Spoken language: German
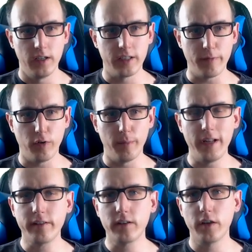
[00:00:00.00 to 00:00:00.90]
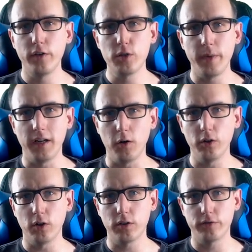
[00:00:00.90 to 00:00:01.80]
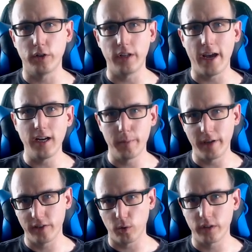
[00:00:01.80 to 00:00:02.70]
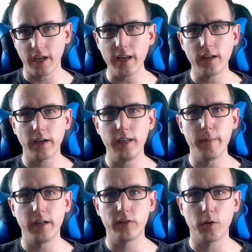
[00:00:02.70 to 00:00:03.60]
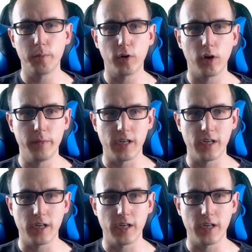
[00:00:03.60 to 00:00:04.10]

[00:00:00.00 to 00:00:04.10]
Ich habe vom letzten Gewinnspiel auch noch von einer Person keine E-Mail zurückbekommen.